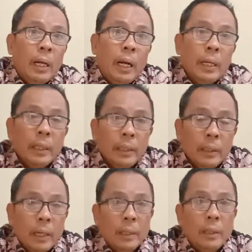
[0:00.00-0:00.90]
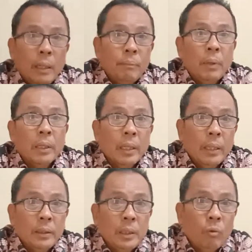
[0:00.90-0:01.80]
ah ini adalah
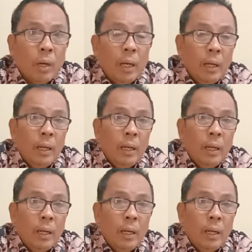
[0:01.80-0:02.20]
panggilan jiwa.